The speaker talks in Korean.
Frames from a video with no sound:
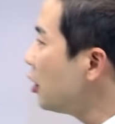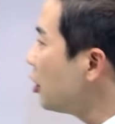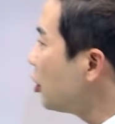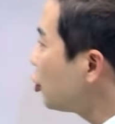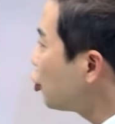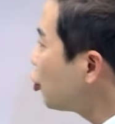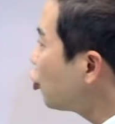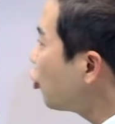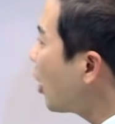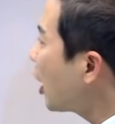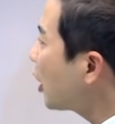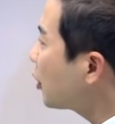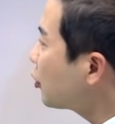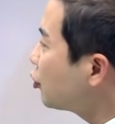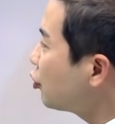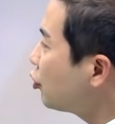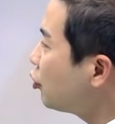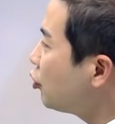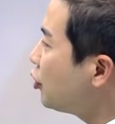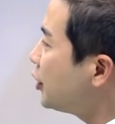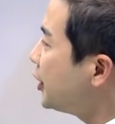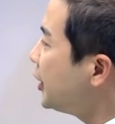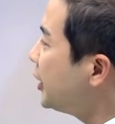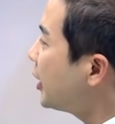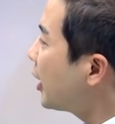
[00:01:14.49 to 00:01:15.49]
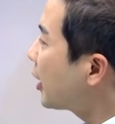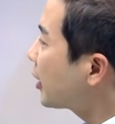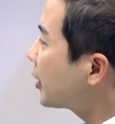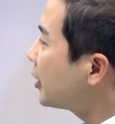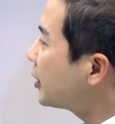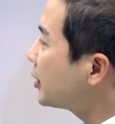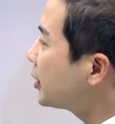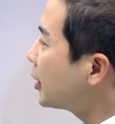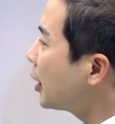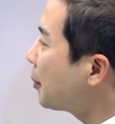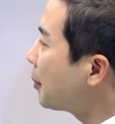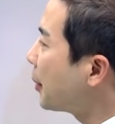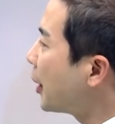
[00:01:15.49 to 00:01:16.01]
수학 2를
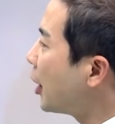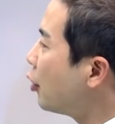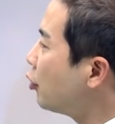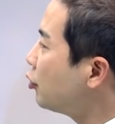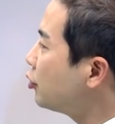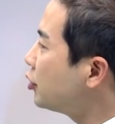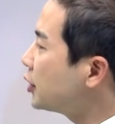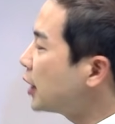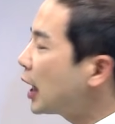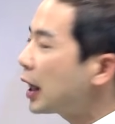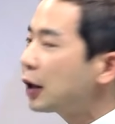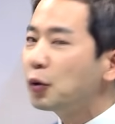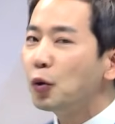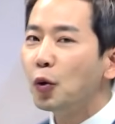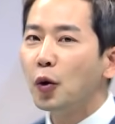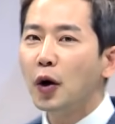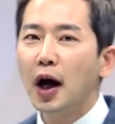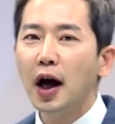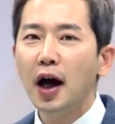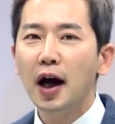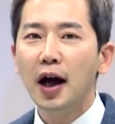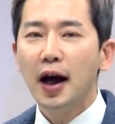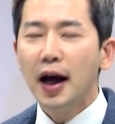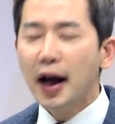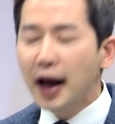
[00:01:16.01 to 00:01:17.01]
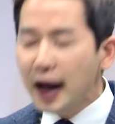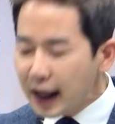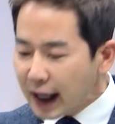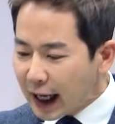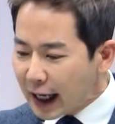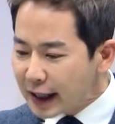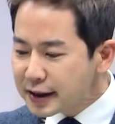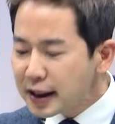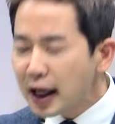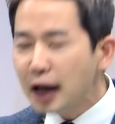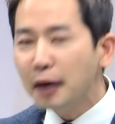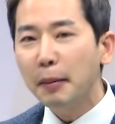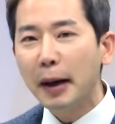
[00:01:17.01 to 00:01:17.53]
2학기 때 배우는 학교가
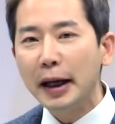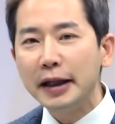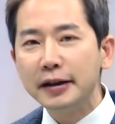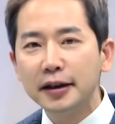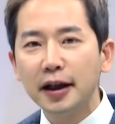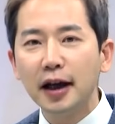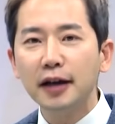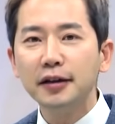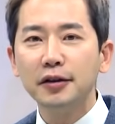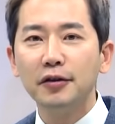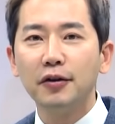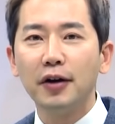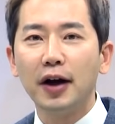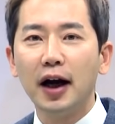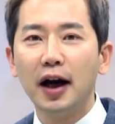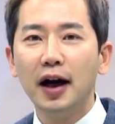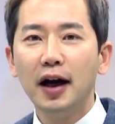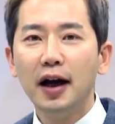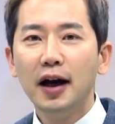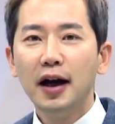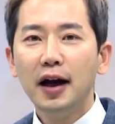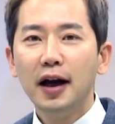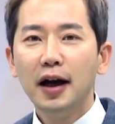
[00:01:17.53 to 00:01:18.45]
가장 많다는 거야.